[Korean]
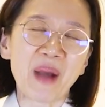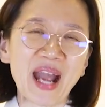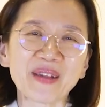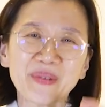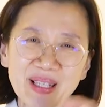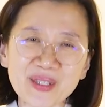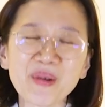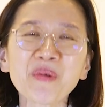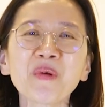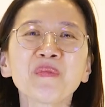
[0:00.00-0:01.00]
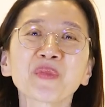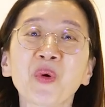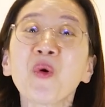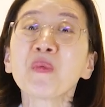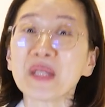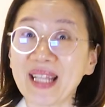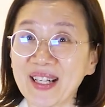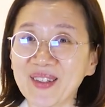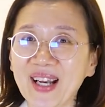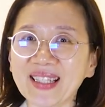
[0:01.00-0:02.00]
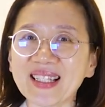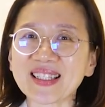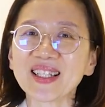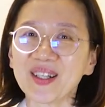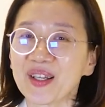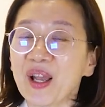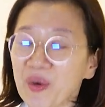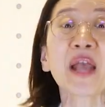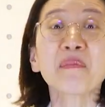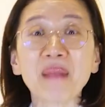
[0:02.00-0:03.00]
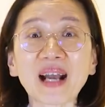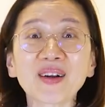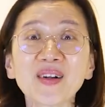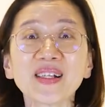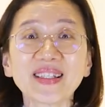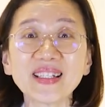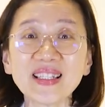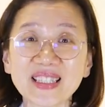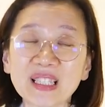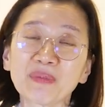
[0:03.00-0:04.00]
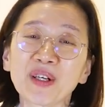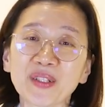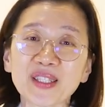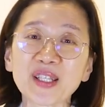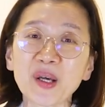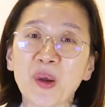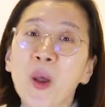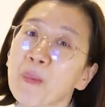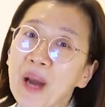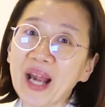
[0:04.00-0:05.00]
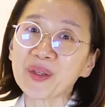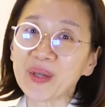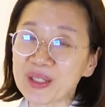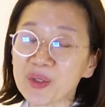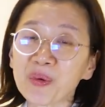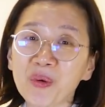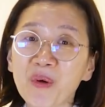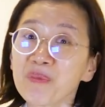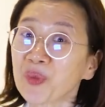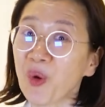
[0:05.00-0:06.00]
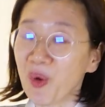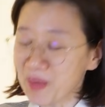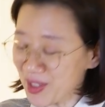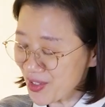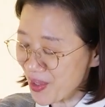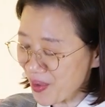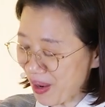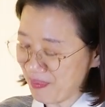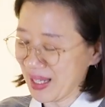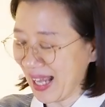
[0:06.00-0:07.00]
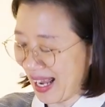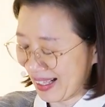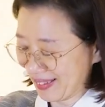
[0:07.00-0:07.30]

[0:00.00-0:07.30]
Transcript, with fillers: 발효에 조금 도움이 될 것 같아서 생 막걸리를 집어넣어서 발효에 조금 도움을 주려고 합니다.